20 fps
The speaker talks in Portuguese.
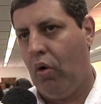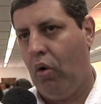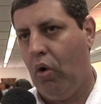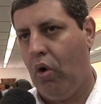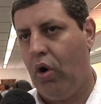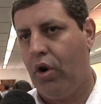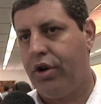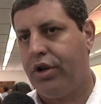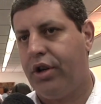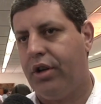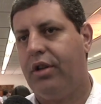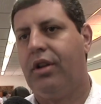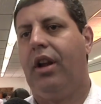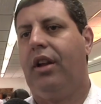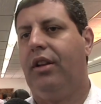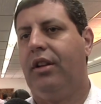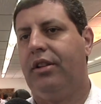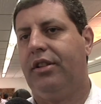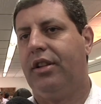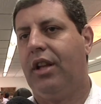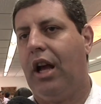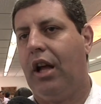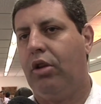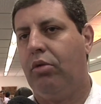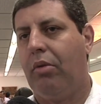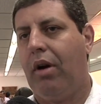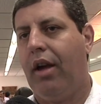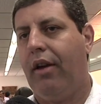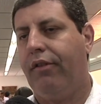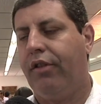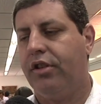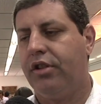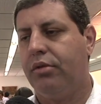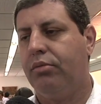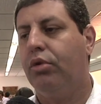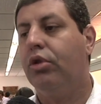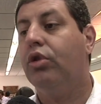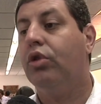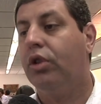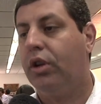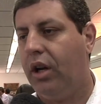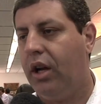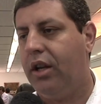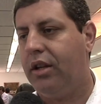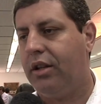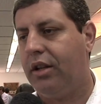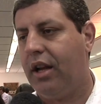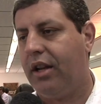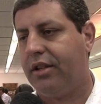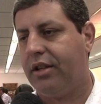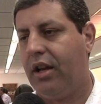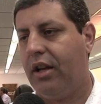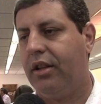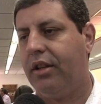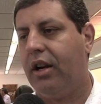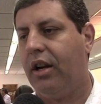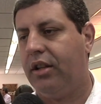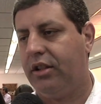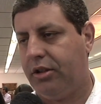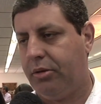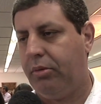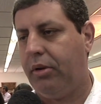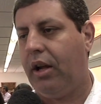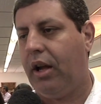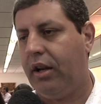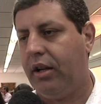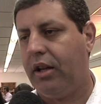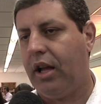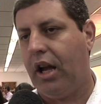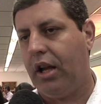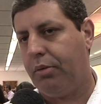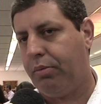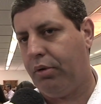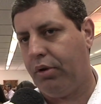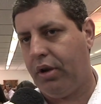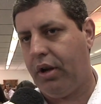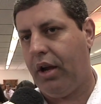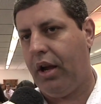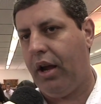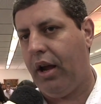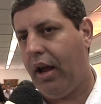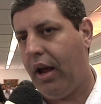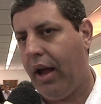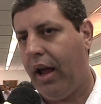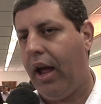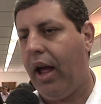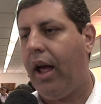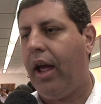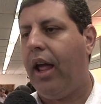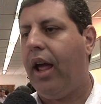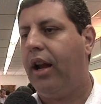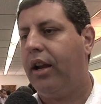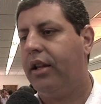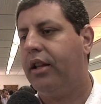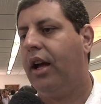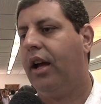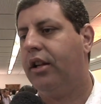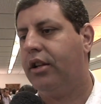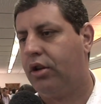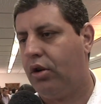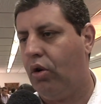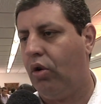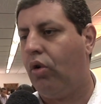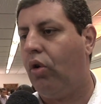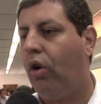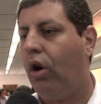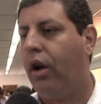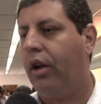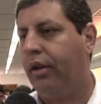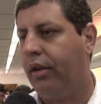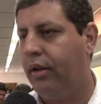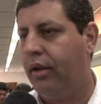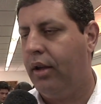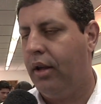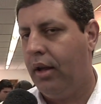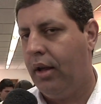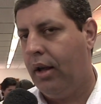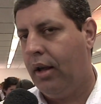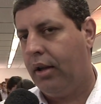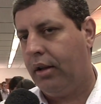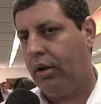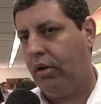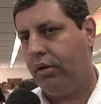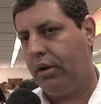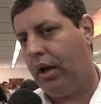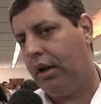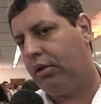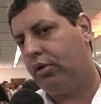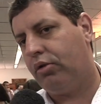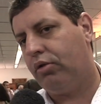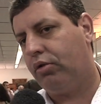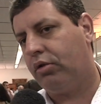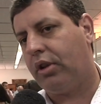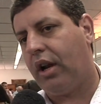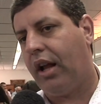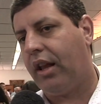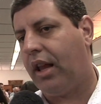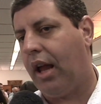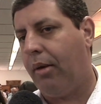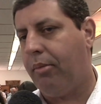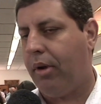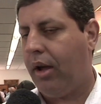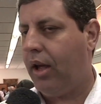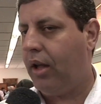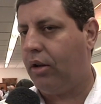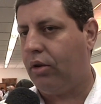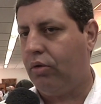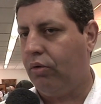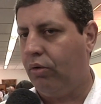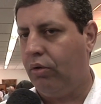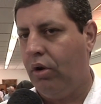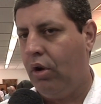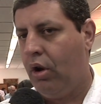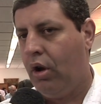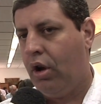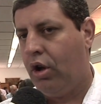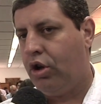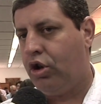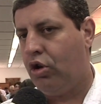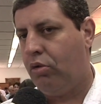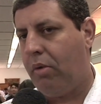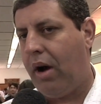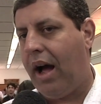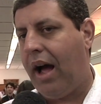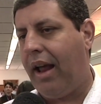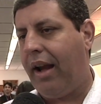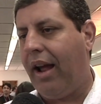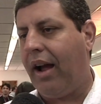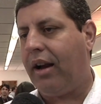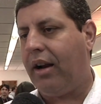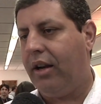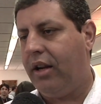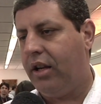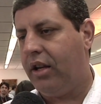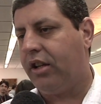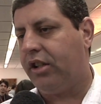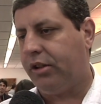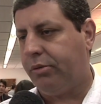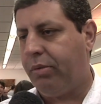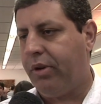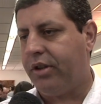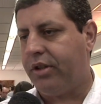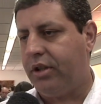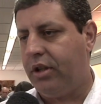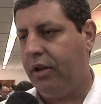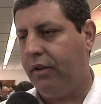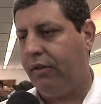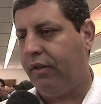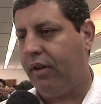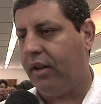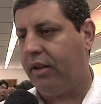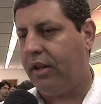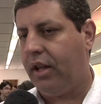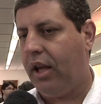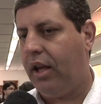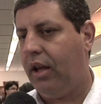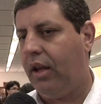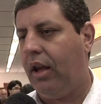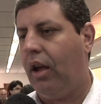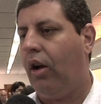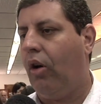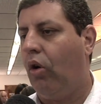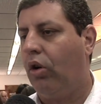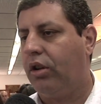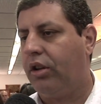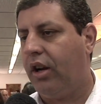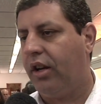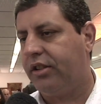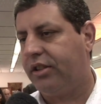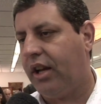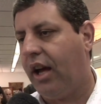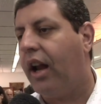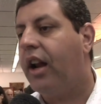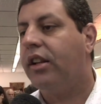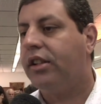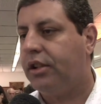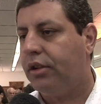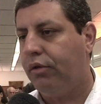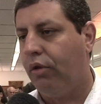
Hoje está se dado uma ênfase muito grande nessa interdisciplinaridade, porque é a realidade que ocorre. Então, dentro de um tratamento de uma área clínica específica, tem outras áreas